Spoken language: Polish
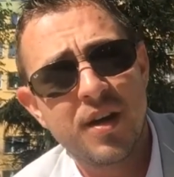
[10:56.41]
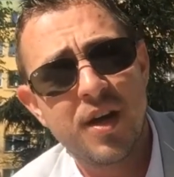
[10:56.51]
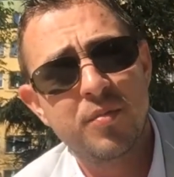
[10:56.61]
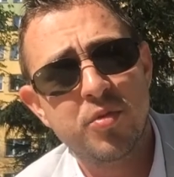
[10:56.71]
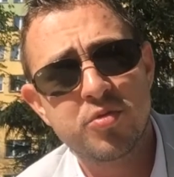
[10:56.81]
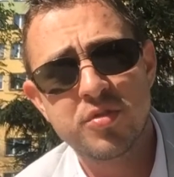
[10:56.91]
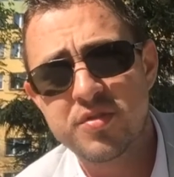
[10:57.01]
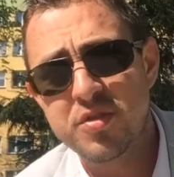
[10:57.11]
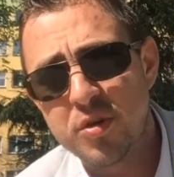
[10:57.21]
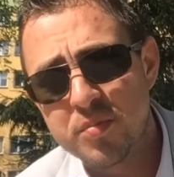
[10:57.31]
albo
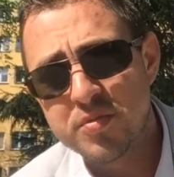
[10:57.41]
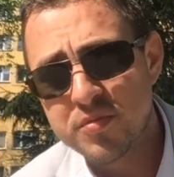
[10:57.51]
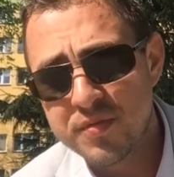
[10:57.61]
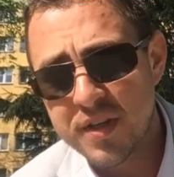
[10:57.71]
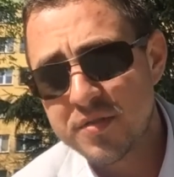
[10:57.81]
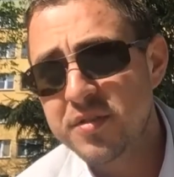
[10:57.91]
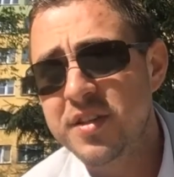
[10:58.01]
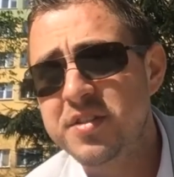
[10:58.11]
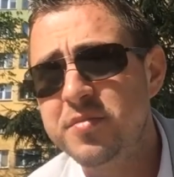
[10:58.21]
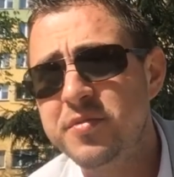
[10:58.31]
urząd skąpców, jak to inaczej